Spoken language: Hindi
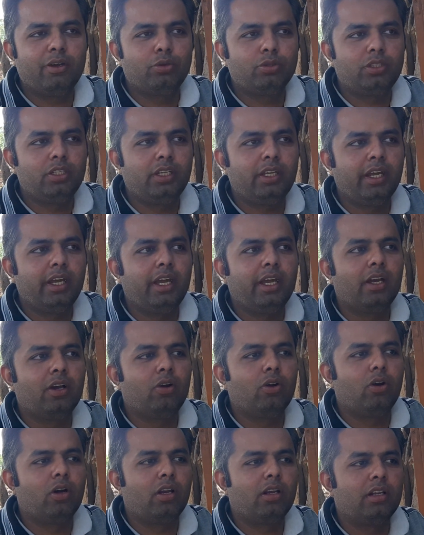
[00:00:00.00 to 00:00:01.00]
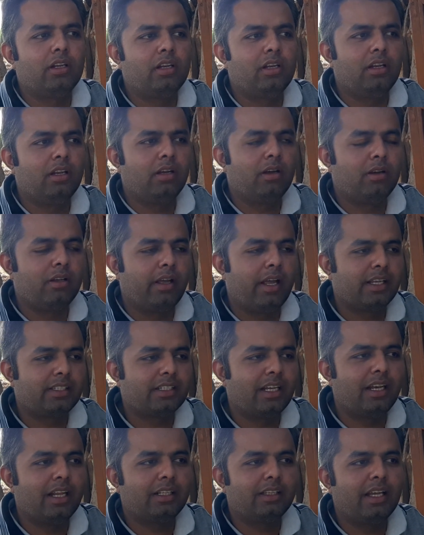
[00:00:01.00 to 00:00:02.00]
होती है और
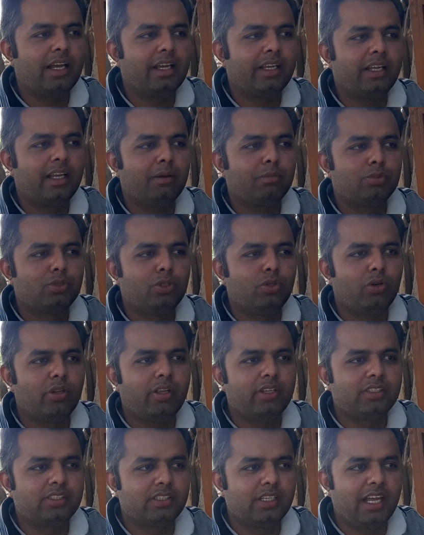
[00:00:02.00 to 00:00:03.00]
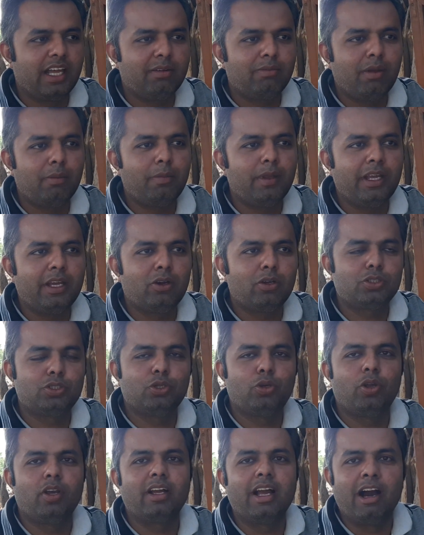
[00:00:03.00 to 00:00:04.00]
ऐसा लगता है कि हम सिरो शहर में भी हैं और
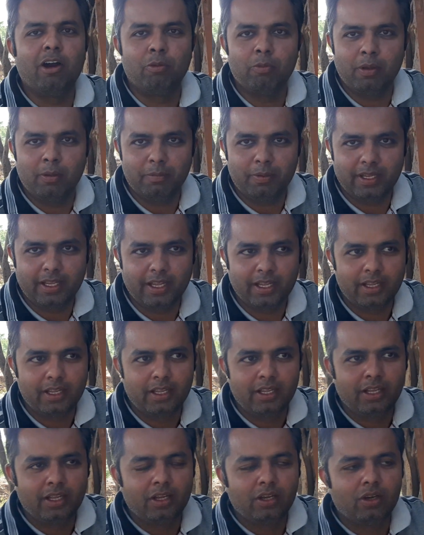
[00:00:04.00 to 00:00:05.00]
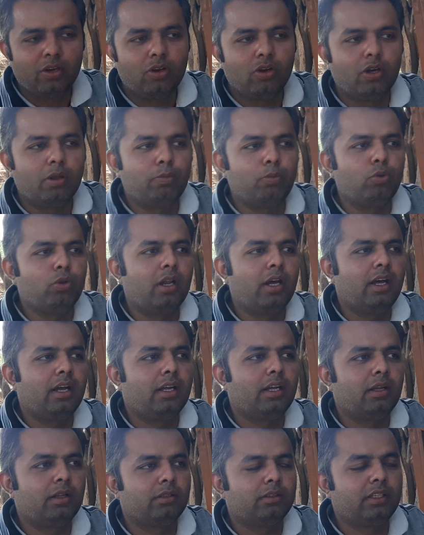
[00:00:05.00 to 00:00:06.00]
सिरोही गांव में भी हैं और पूरा
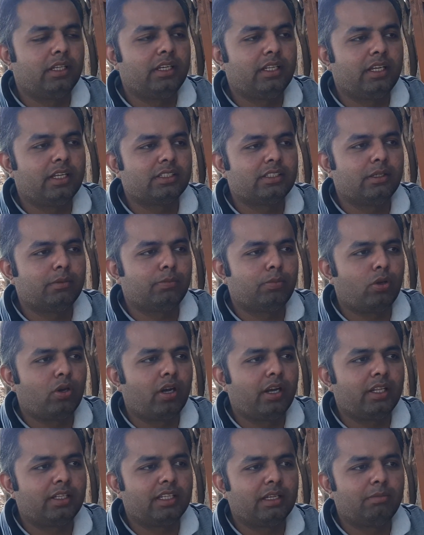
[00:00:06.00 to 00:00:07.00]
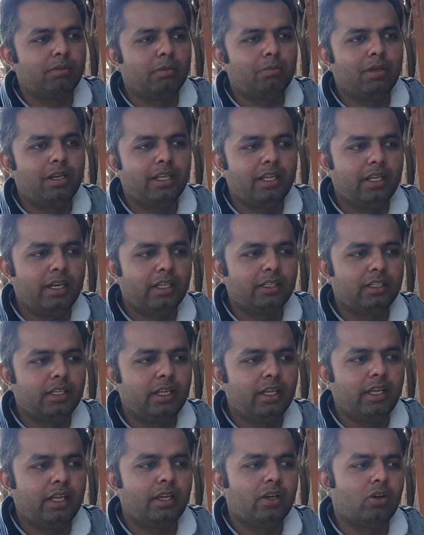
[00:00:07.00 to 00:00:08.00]
तरीके से पौराणिकता में हम लगे रहते
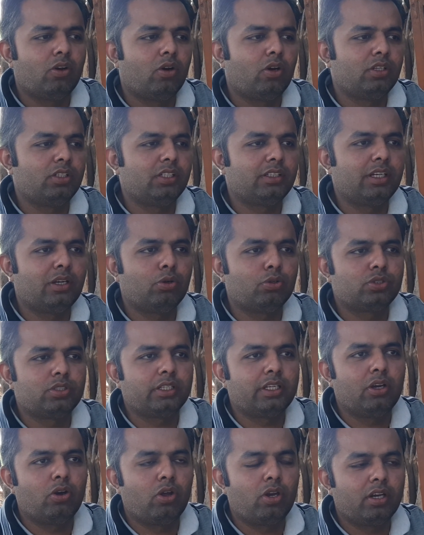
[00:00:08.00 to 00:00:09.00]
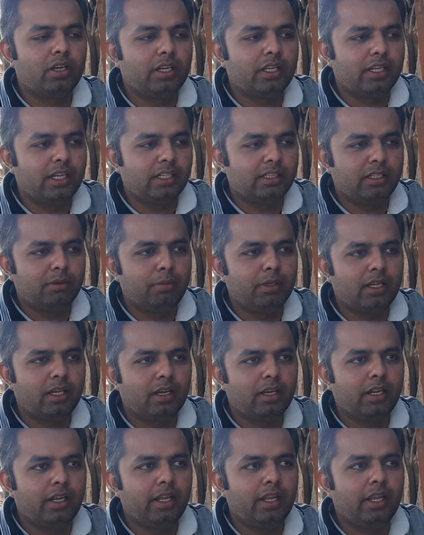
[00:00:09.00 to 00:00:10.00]
हैं और जितना हो सके ऑर्गेनिक खेती भी कर
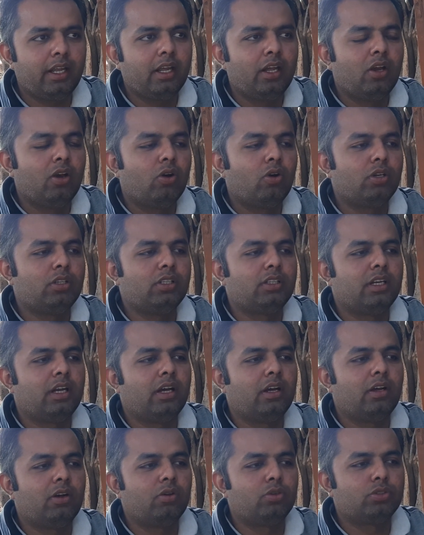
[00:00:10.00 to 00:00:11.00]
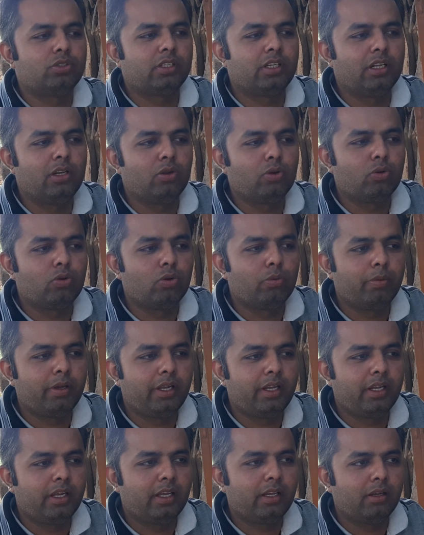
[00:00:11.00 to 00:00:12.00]
रहे हैं और जितना हो सके लोगों में
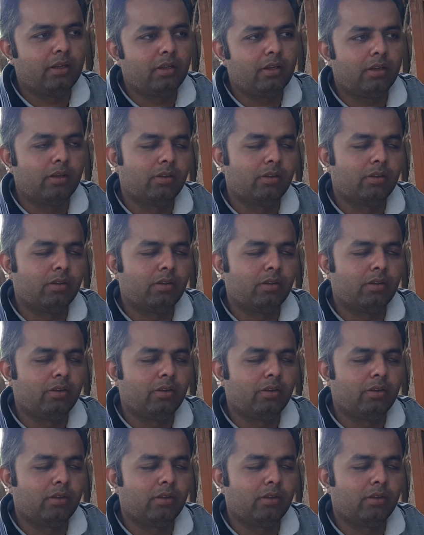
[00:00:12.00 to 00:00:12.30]
संतों